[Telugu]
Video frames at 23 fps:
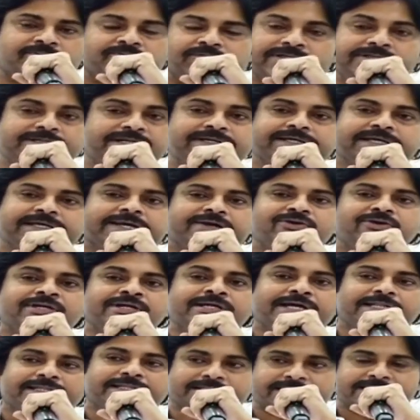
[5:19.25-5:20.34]
ఫెడరర్
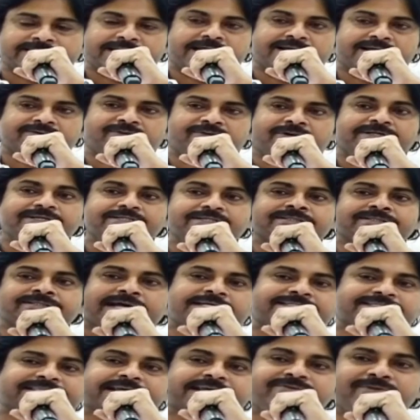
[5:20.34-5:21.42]
గెలవడం కాదు నేను నా ఫెడరర్
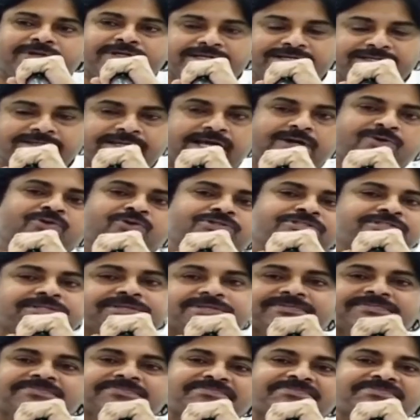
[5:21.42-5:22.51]
నా స్థాయికి ఫెడరర్
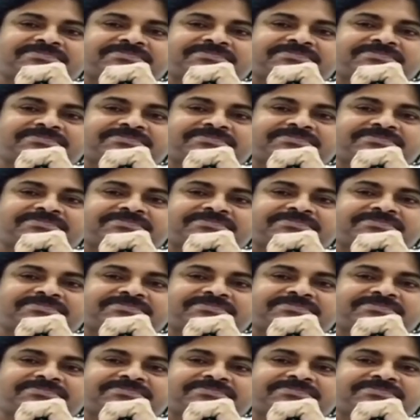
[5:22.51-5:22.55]
లాక్కొస్తుంది